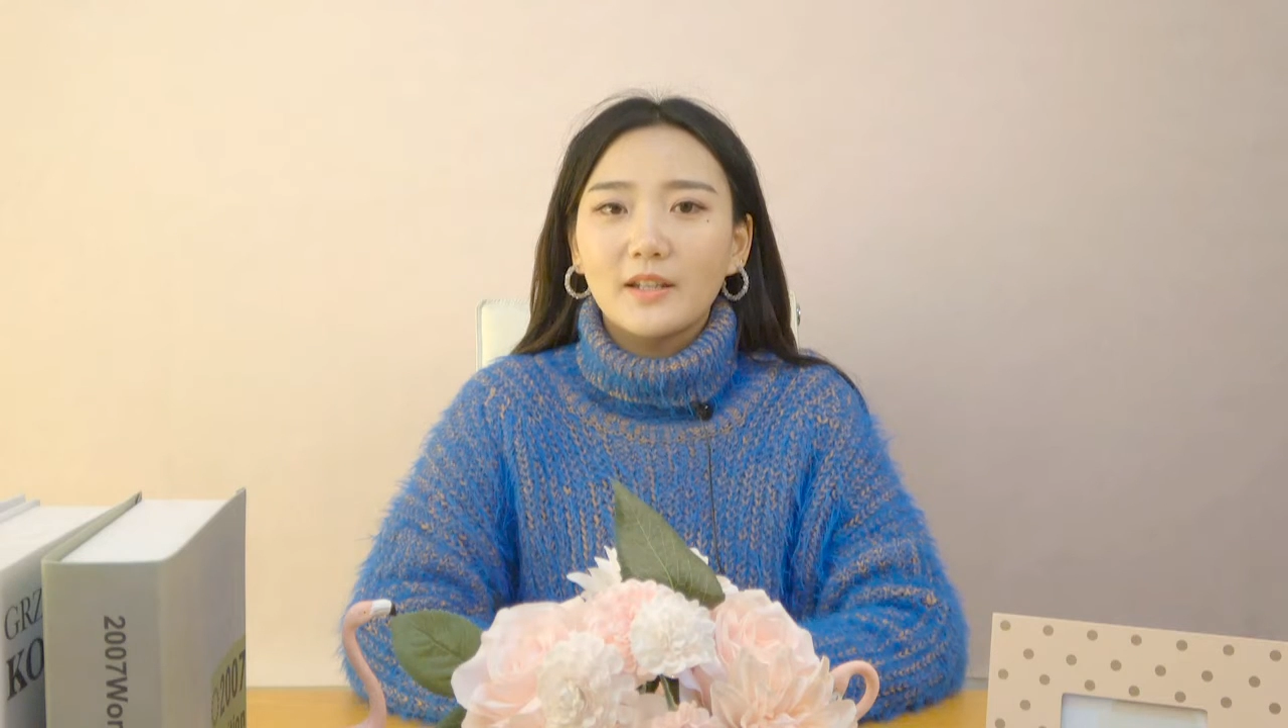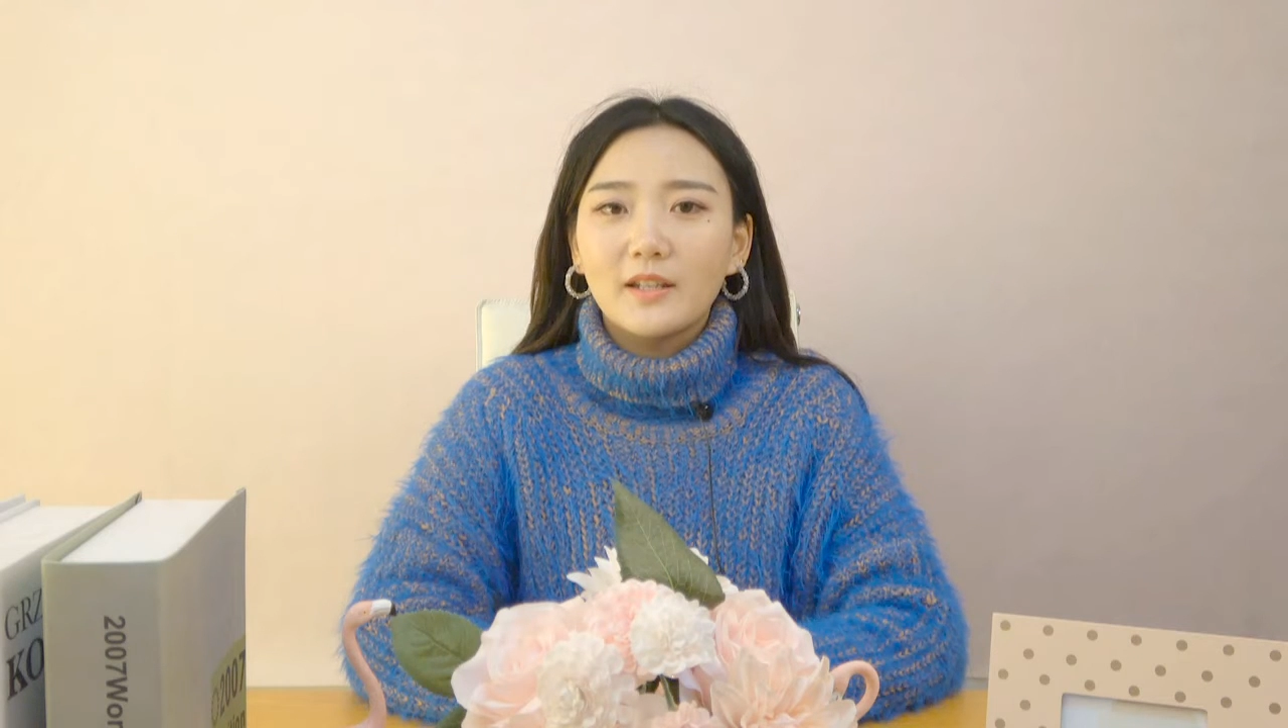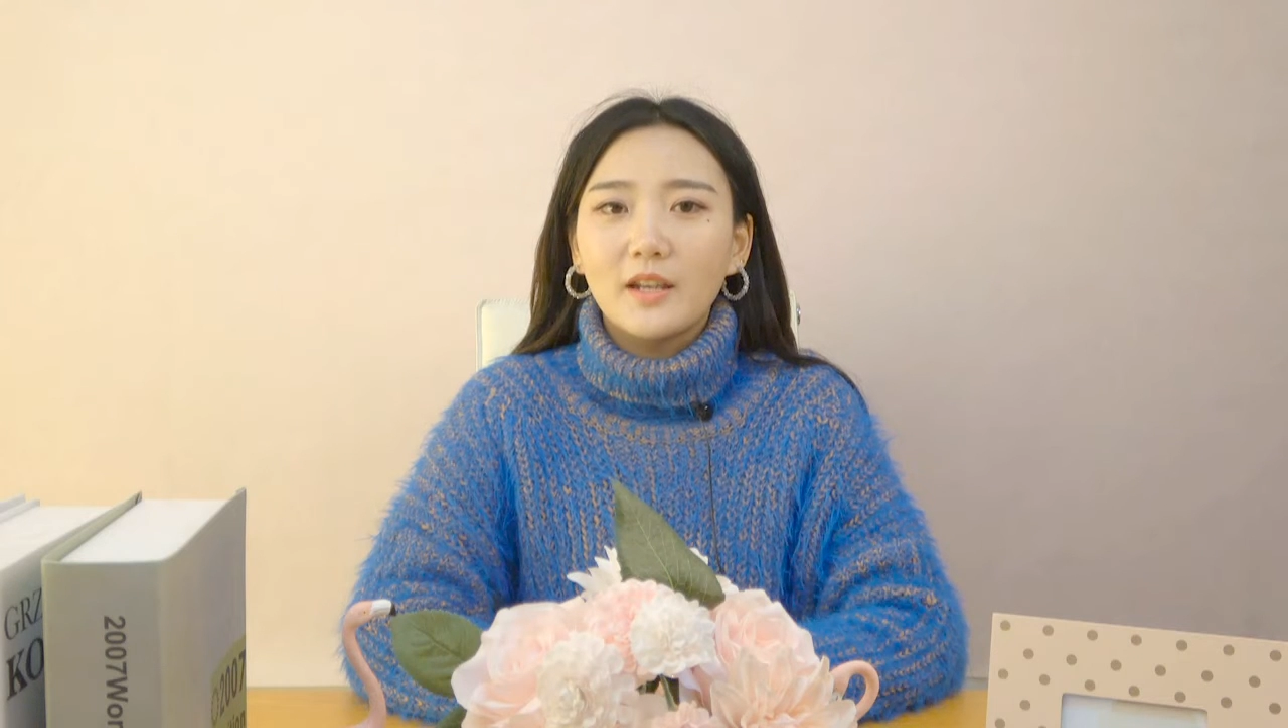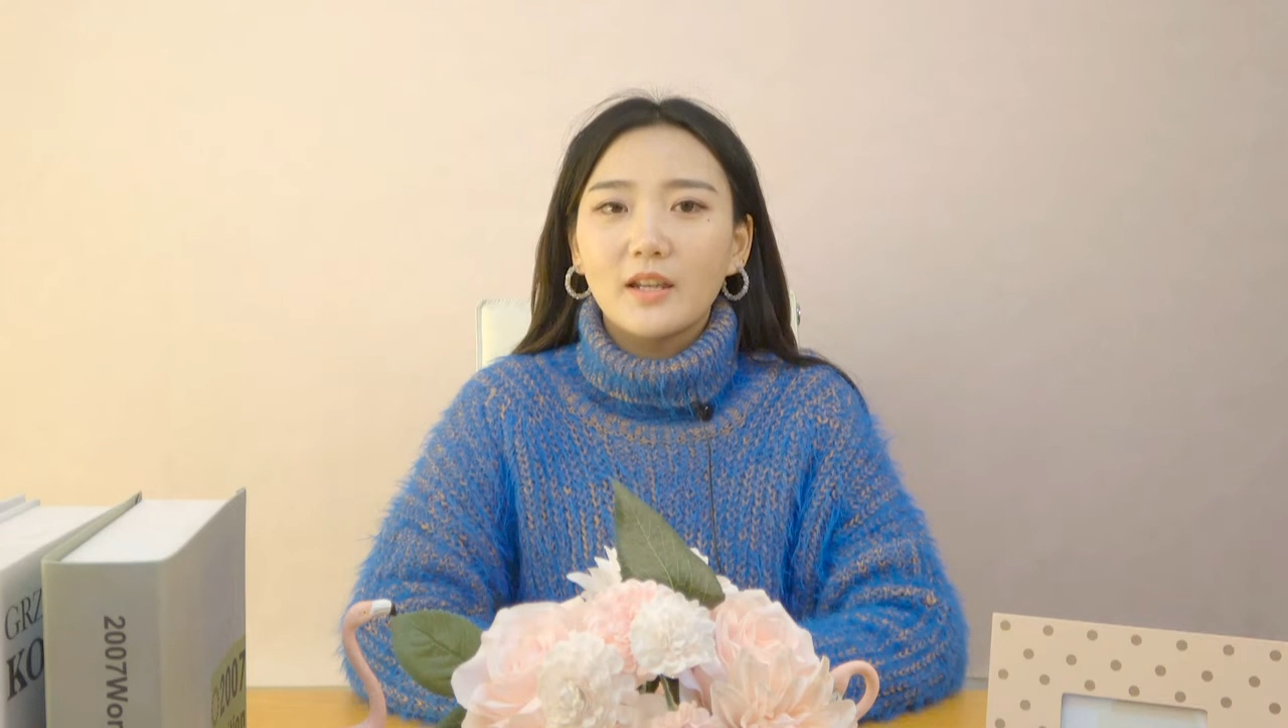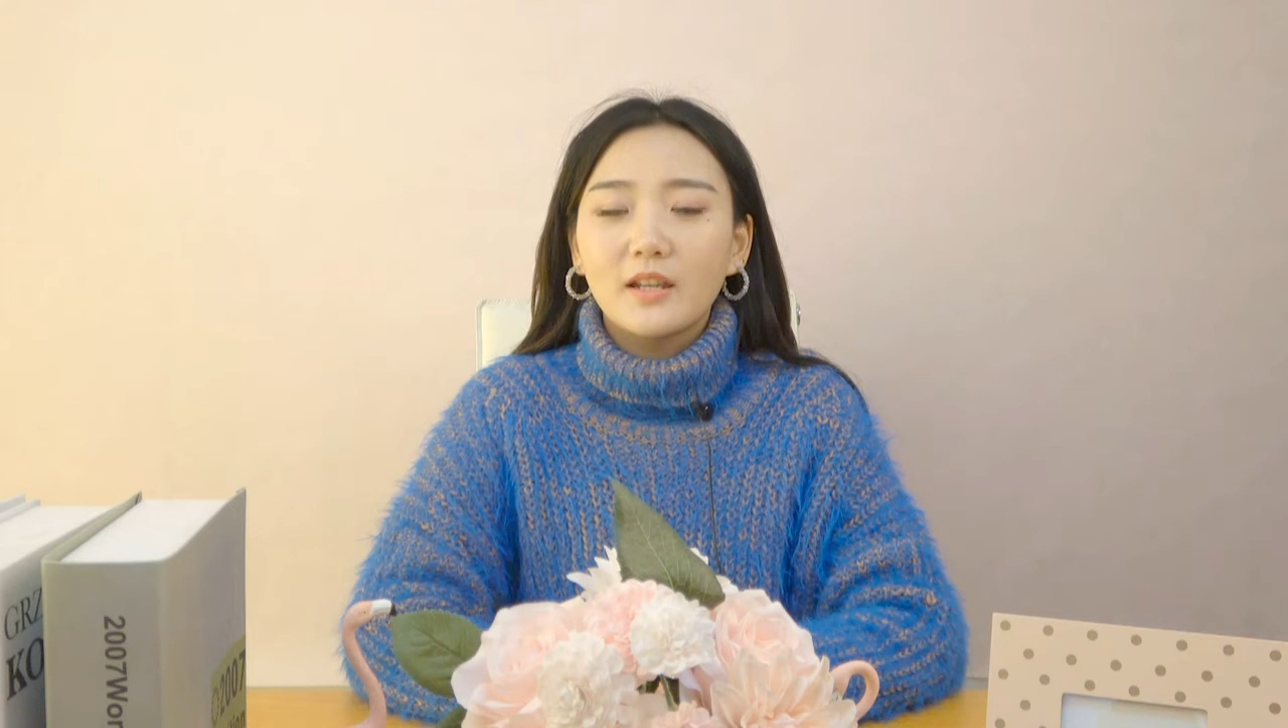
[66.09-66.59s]

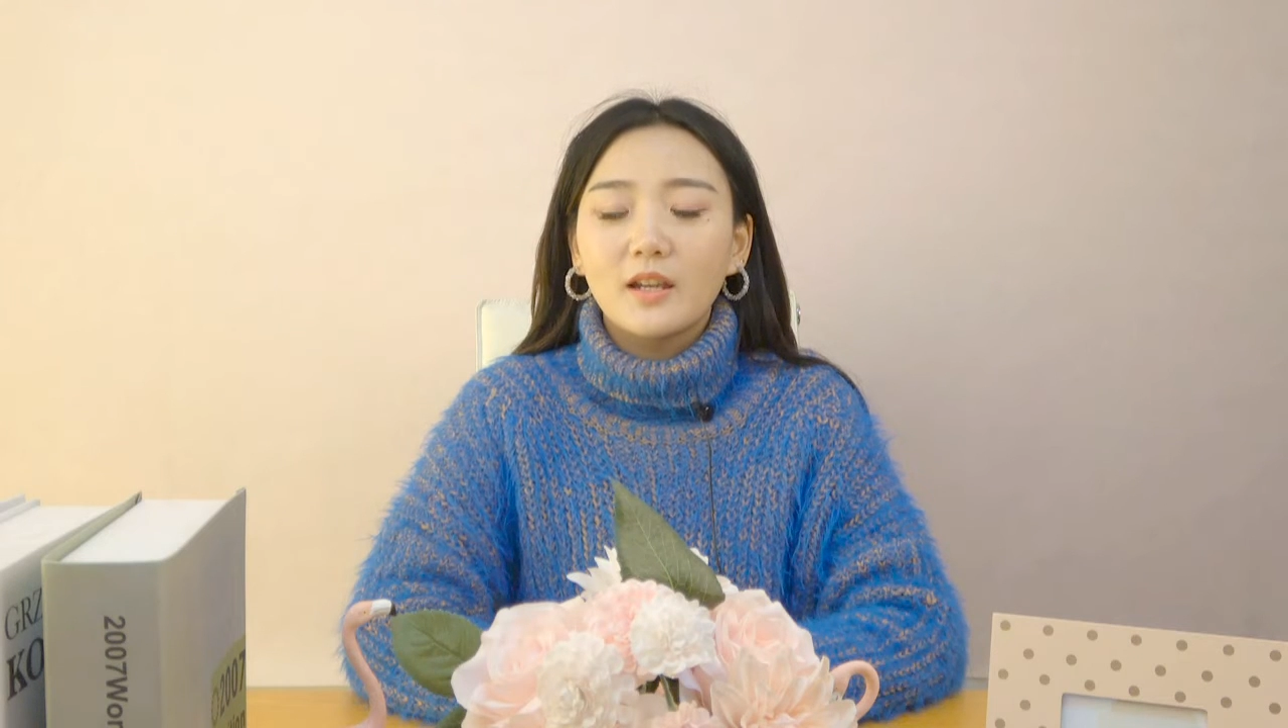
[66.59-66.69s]
一夜一